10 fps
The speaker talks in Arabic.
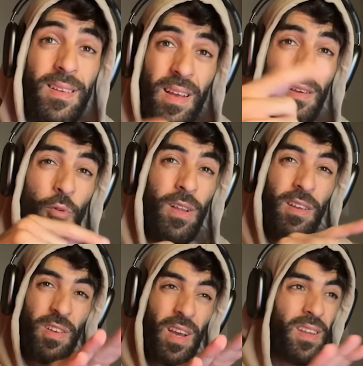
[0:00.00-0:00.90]
جاي واللي
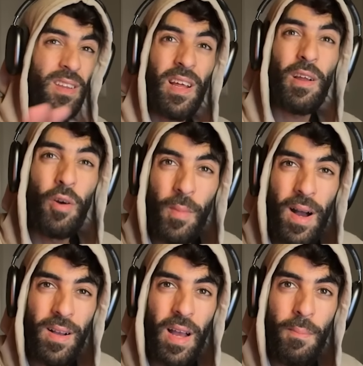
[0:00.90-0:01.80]
يجي غادي يدير لكم
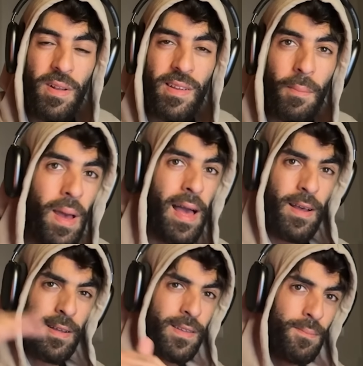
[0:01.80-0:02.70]
هكا بالتربح تربح
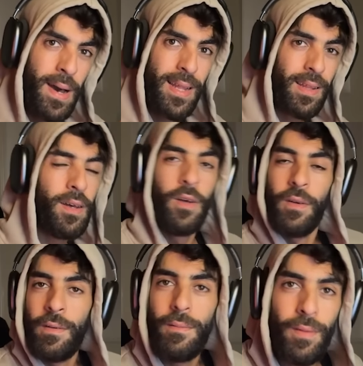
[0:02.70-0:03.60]
سماط
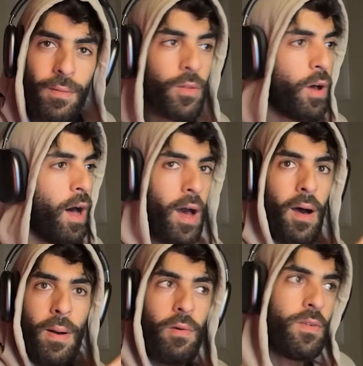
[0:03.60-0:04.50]

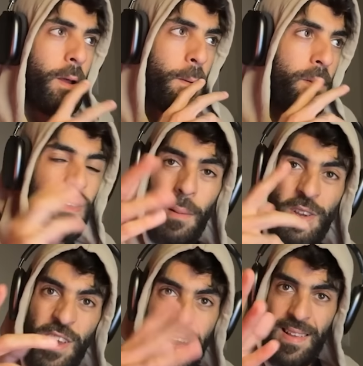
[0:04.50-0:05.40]
هرب عاوتاني
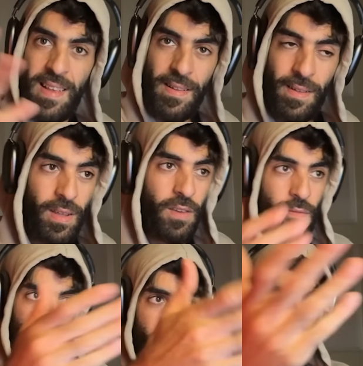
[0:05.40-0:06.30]
ماشي حسد
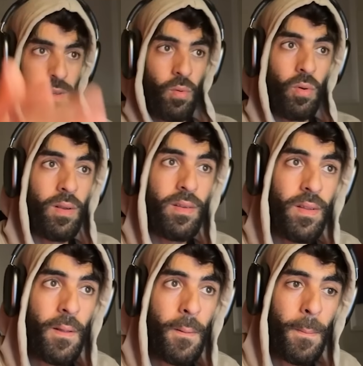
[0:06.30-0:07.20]
كيف ما تيقول
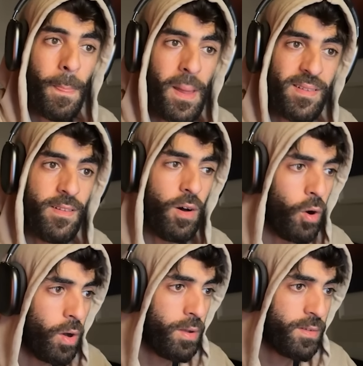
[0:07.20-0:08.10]

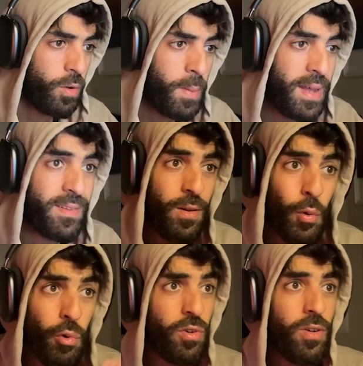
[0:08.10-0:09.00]
حسدوه حسدوه ما
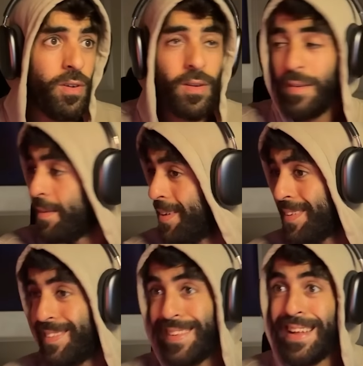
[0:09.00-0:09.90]
حسدوش
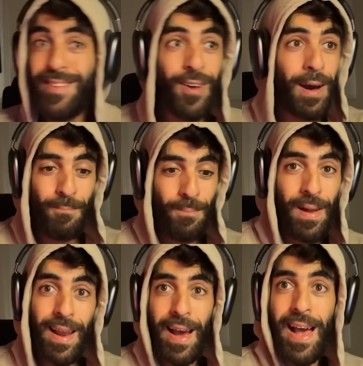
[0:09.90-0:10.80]
واش تحسدوا راه